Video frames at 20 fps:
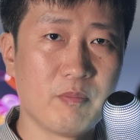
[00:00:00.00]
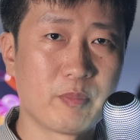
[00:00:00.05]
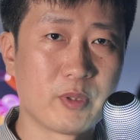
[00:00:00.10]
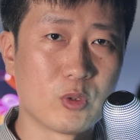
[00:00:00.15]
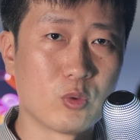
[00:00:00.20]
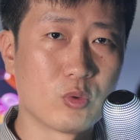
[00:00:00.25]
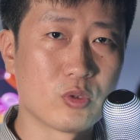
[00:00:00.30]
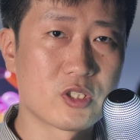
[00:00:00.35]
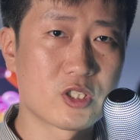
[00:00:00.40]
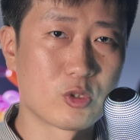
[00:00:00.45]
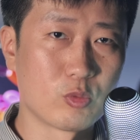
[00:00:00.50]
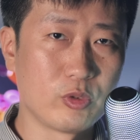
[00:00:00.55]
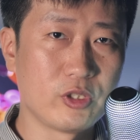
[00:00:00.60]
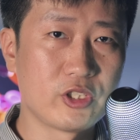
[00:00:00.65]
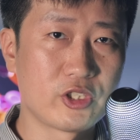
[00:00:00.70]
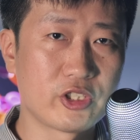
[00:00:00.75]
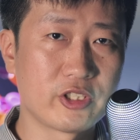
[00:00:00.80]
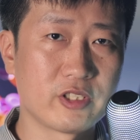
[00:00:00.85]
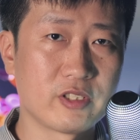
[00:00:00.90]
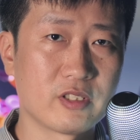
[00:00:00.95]
比如
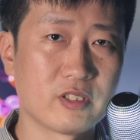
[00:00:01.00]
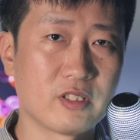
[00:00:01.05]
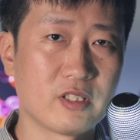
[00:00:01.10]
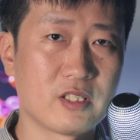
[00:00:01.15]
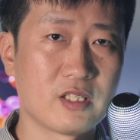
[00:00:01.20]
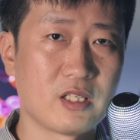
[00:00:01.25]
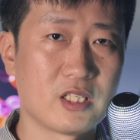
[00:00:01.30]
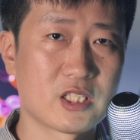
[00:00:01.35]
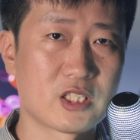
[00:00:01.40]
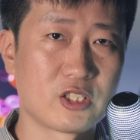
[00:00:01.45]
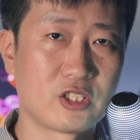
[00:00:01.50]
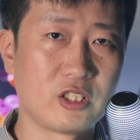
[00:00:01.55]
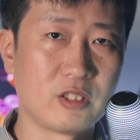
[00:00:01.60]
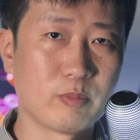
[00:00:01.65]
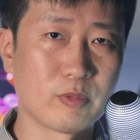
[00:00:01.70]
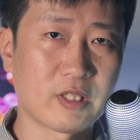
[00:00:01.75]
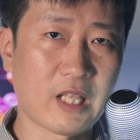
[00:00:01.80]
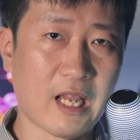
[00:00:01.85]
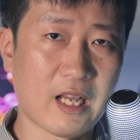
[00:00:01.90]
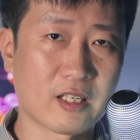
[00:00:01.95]
Switch、
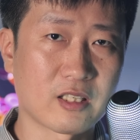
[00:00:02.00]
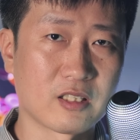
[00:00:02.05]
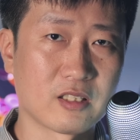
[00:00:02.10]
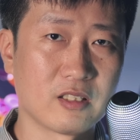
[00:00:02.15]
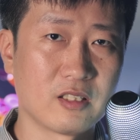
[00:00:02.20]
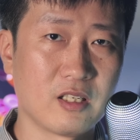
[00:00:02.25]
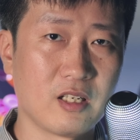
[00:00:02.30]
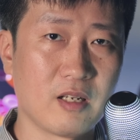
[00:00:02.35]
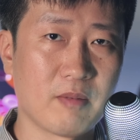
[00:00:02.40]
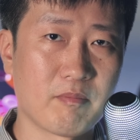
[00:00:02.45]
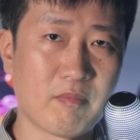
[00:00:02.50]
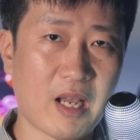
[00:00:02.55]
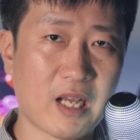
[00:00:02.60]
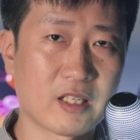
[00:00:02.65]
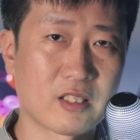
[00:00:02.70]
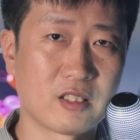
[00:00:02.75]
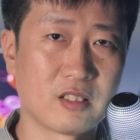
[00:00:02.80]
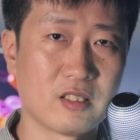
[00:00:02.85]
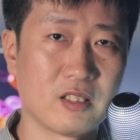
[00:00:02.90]
Steam Deck、Mac、